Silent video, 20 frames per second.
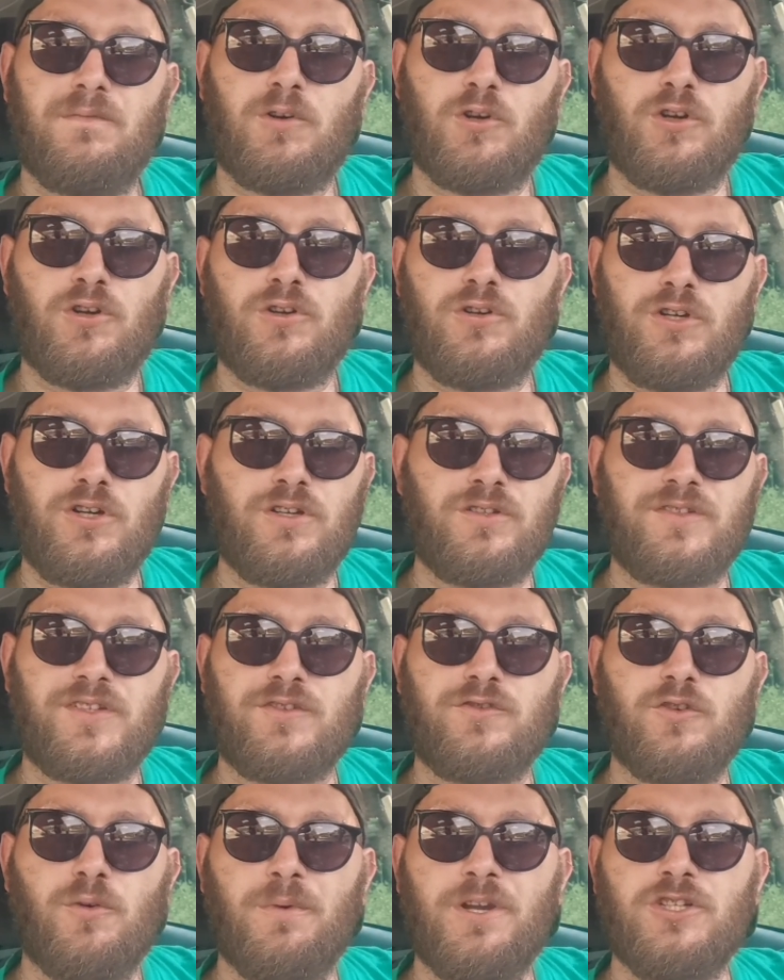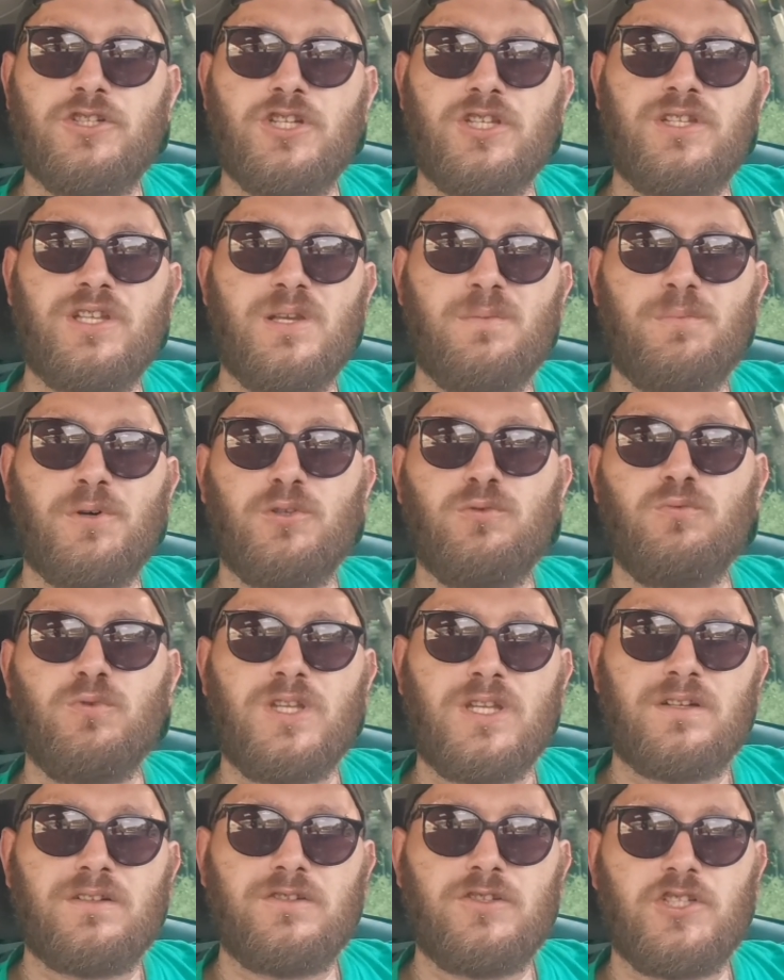Voilà, là cette semaine j'étais
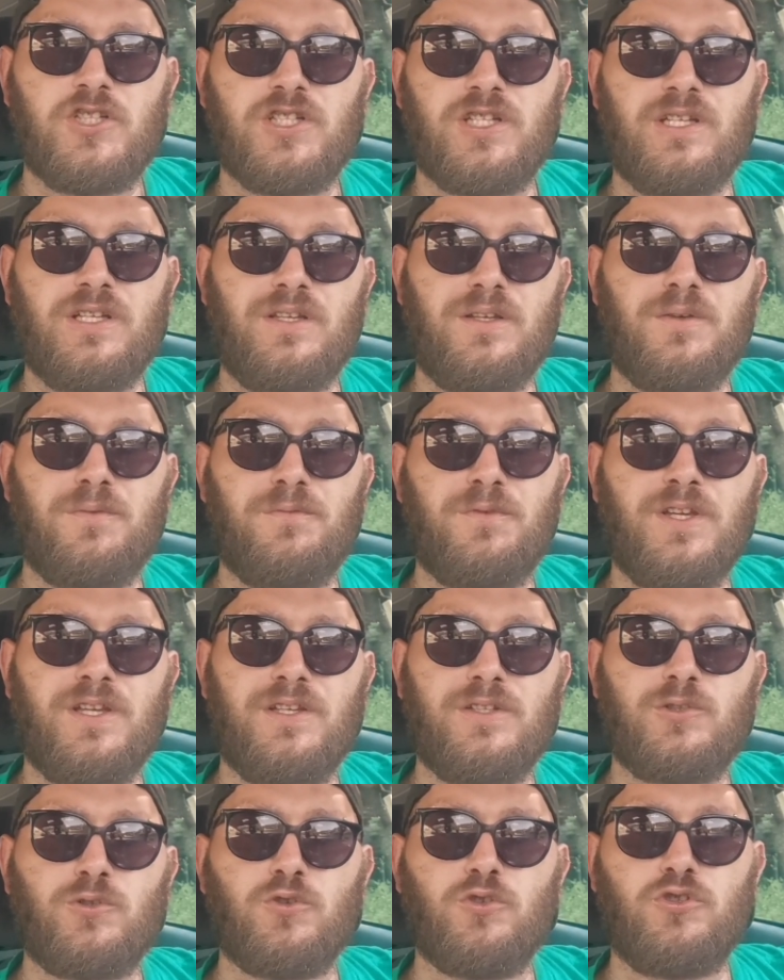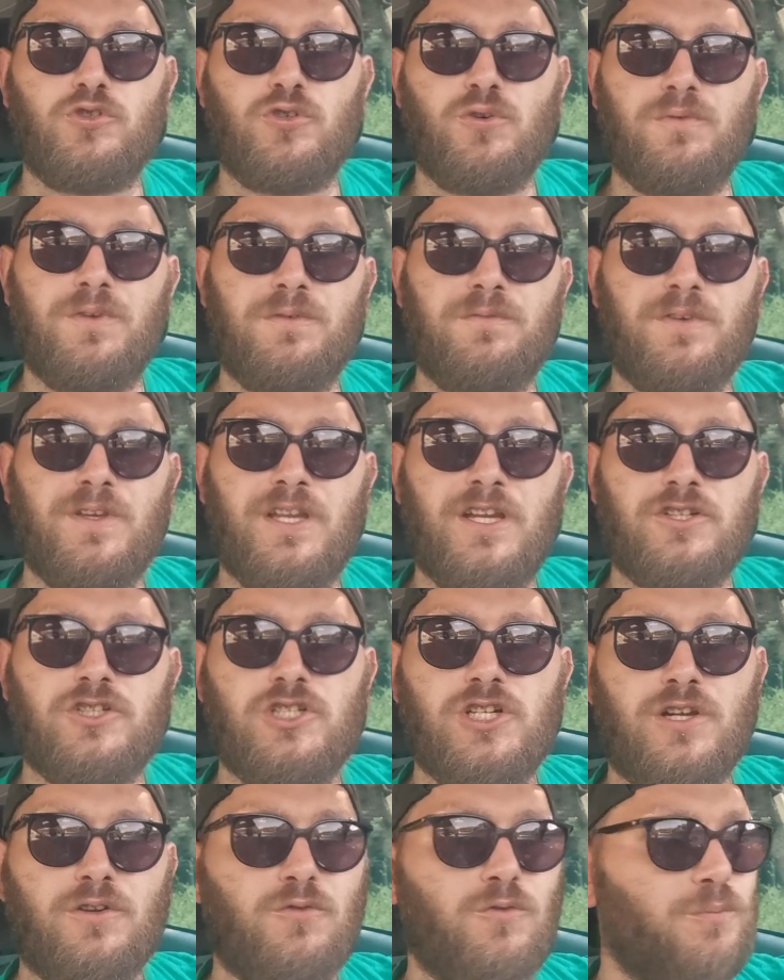épanoui. J'ai fait ce que je devais faire,
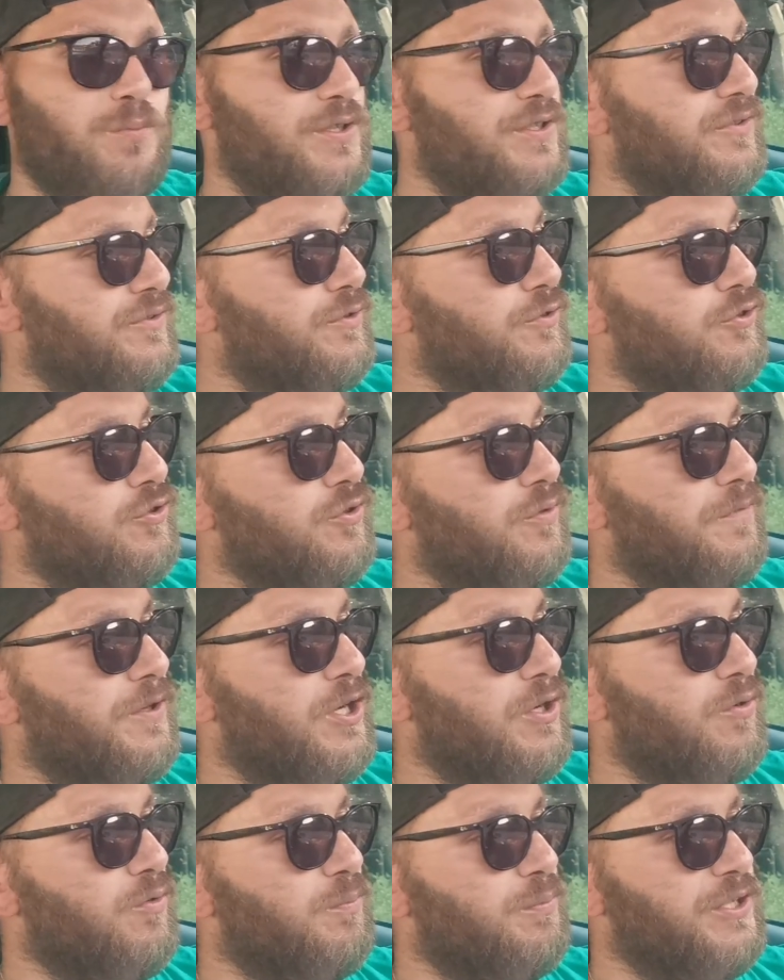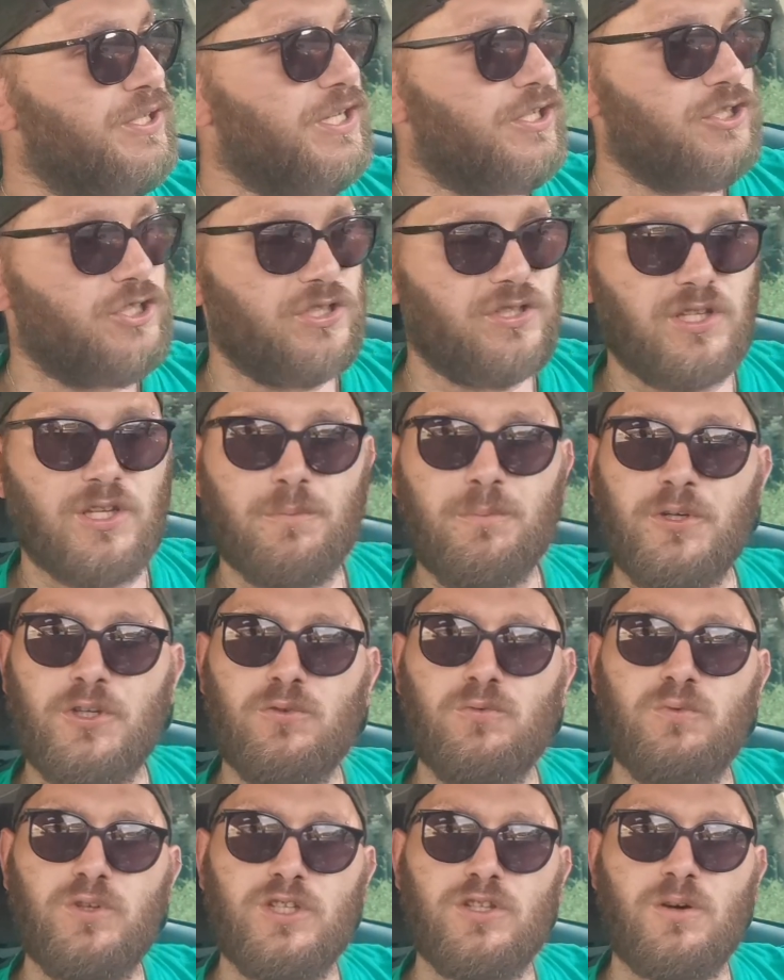j'ai accompli ce que je devais accomplir, J'étais
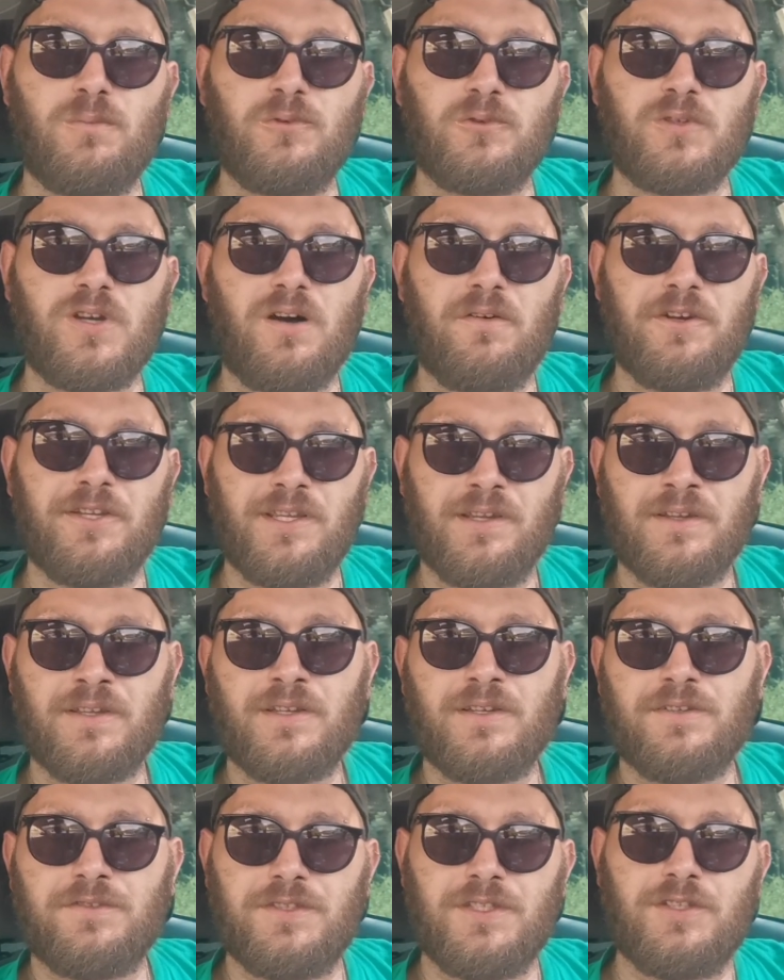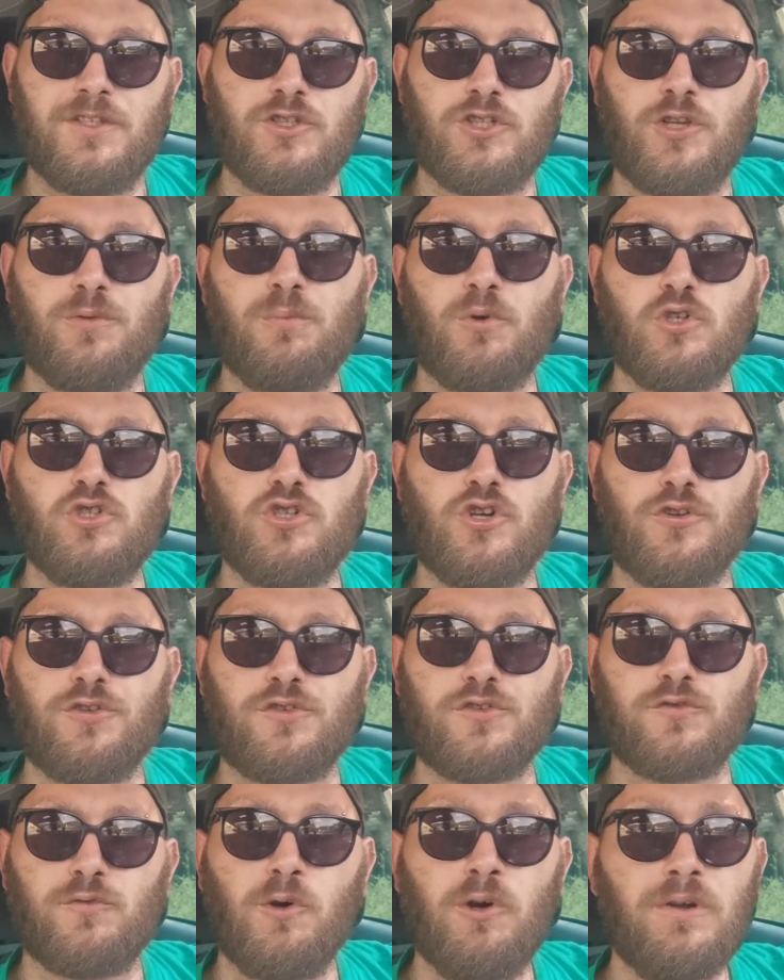épanoui dans mon travail. C'est déjà une bonne chose
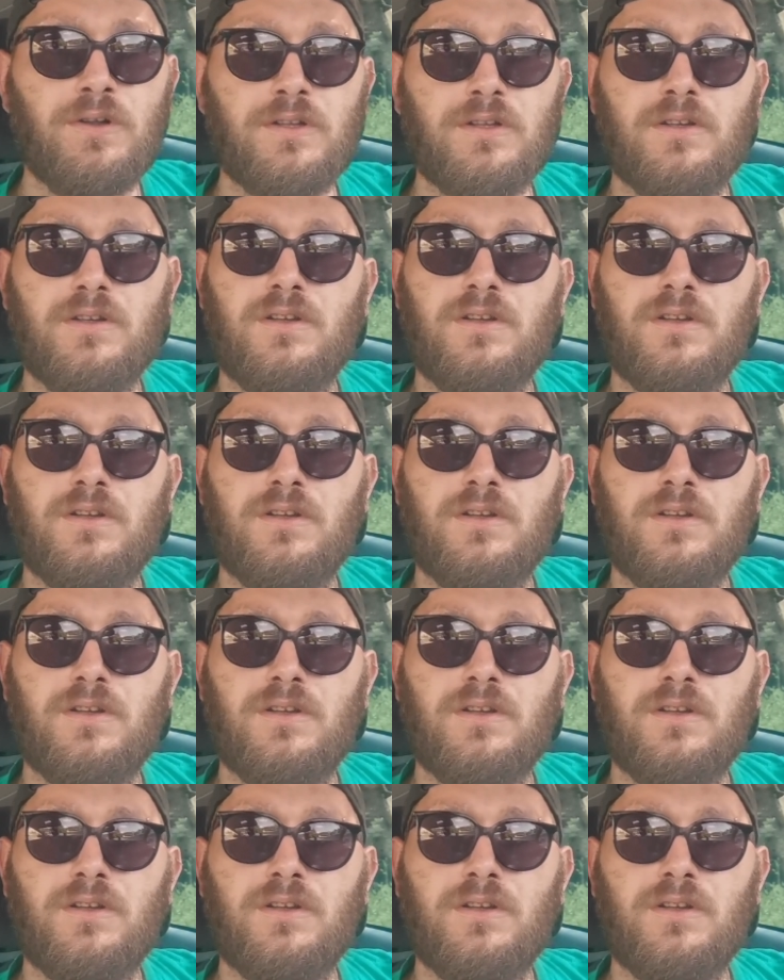en soi.